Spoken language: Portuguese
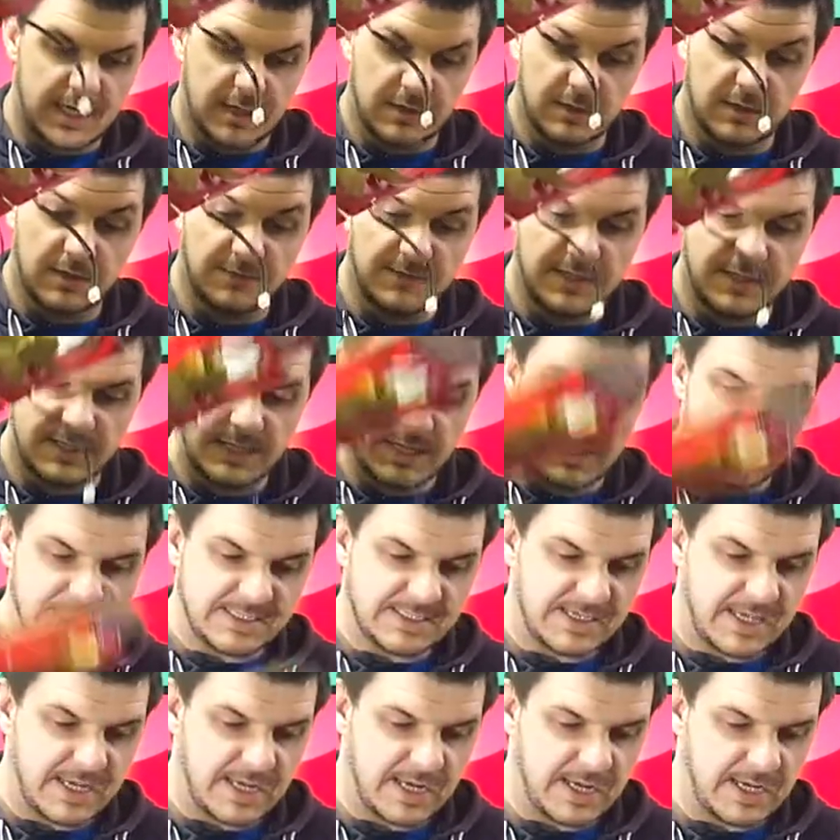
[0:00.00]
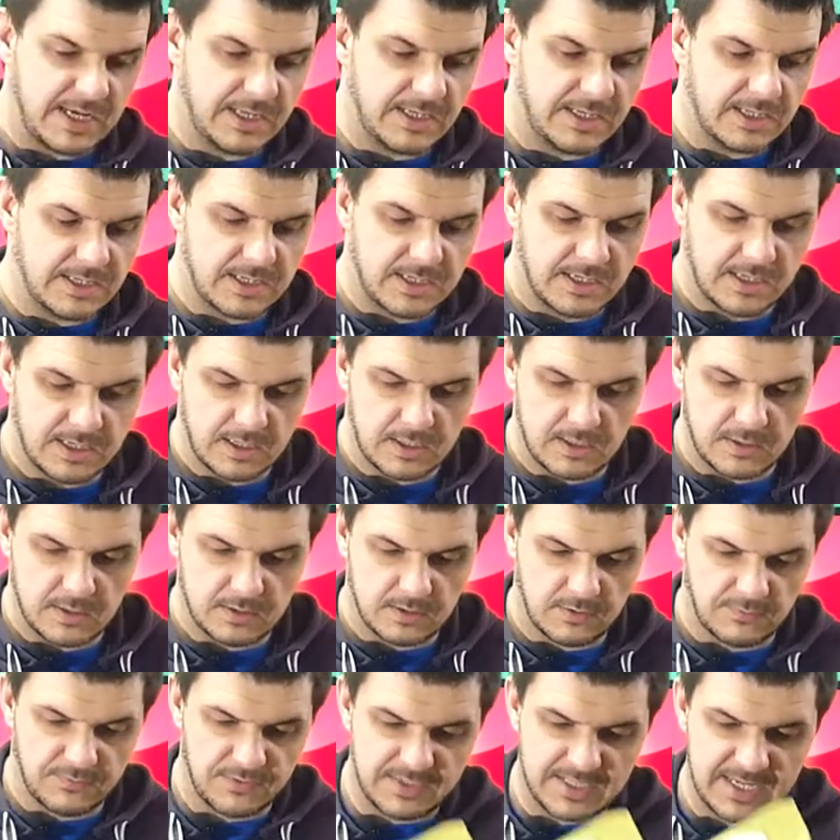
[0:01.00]
Eu não finalizei ainda,
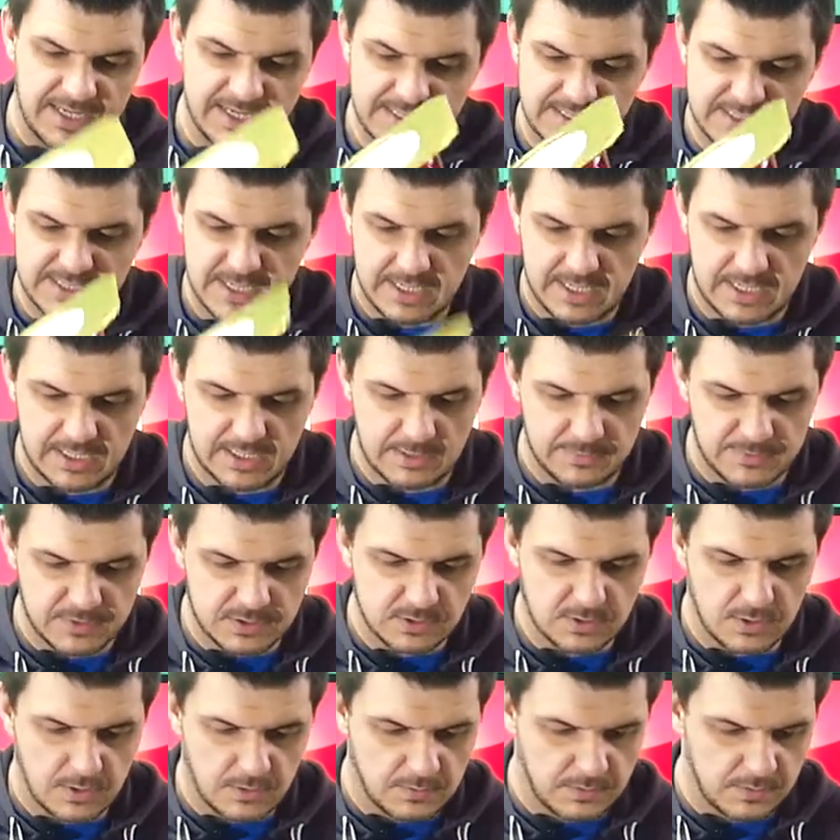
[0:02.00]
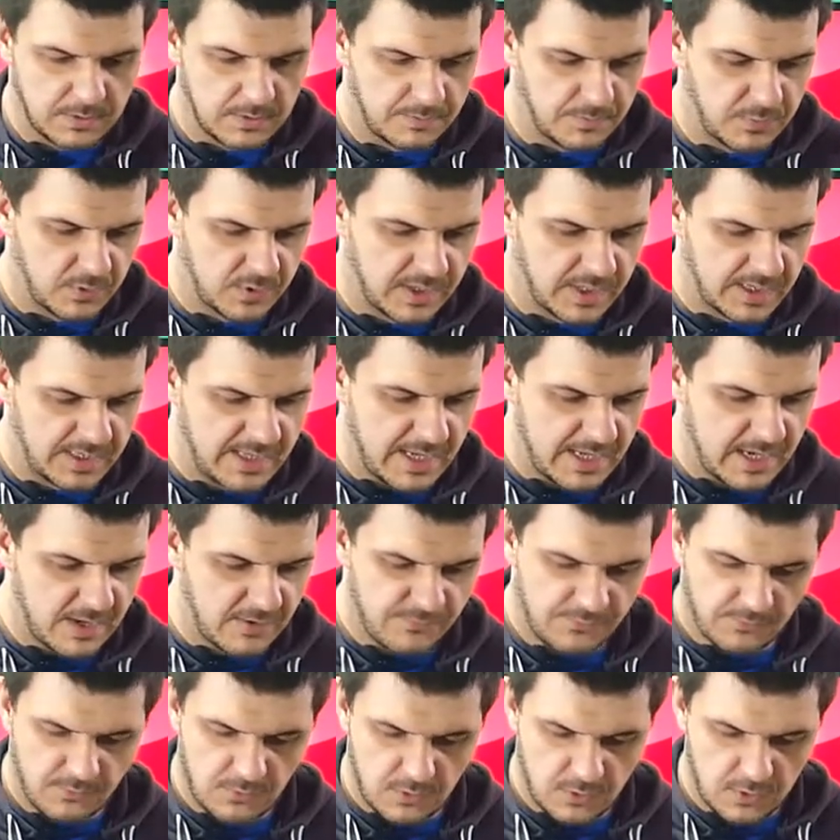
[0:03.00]
eu não finalizei ainda, pessoal, porque daí eu
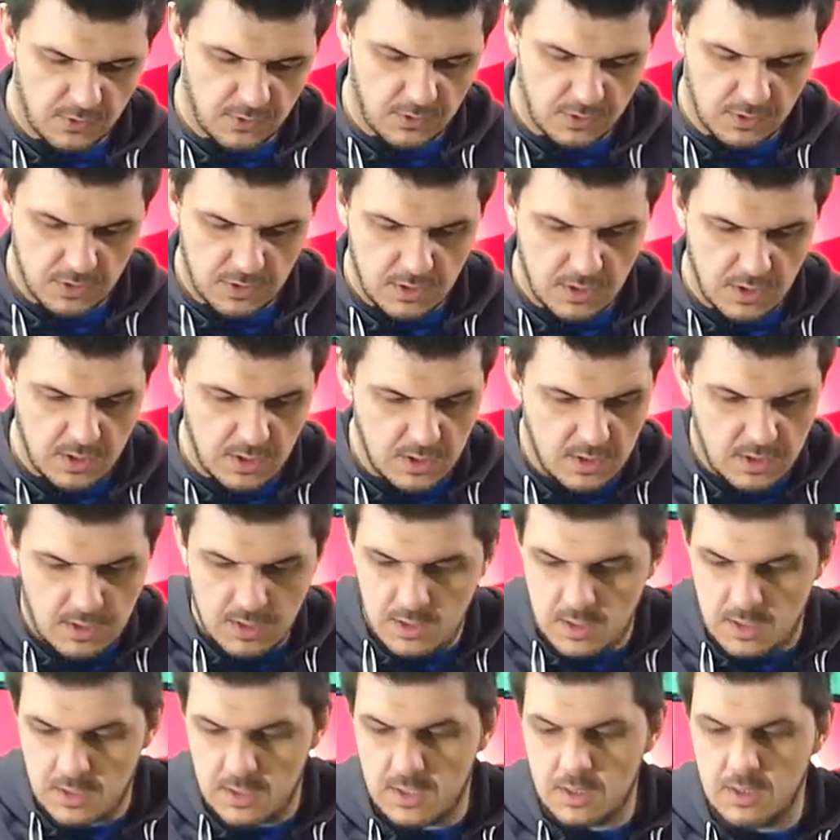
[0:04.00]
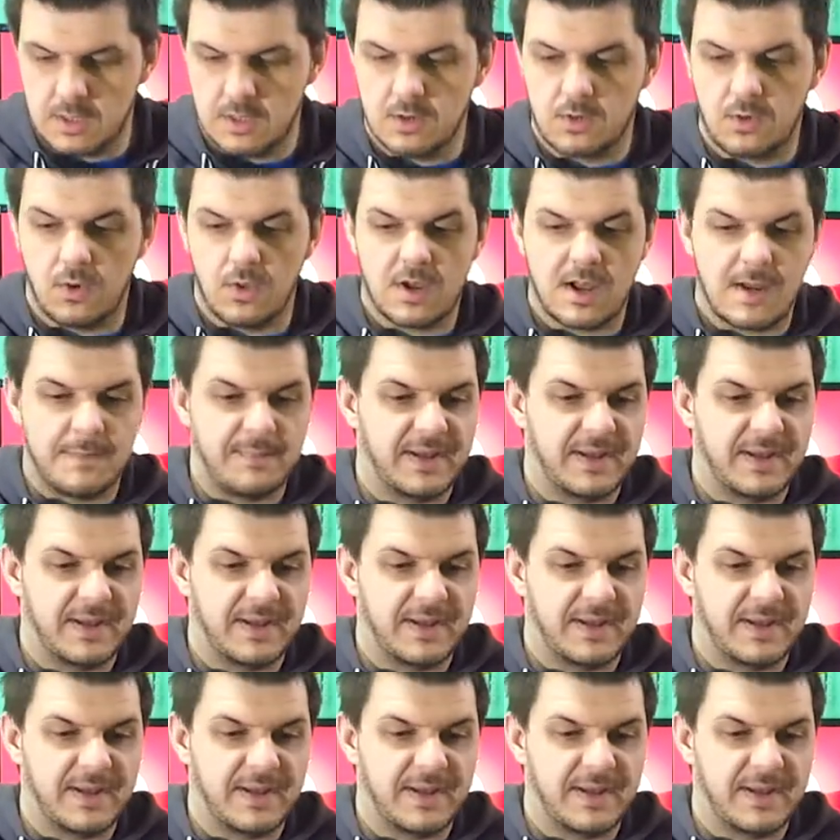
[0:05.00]
vou colocar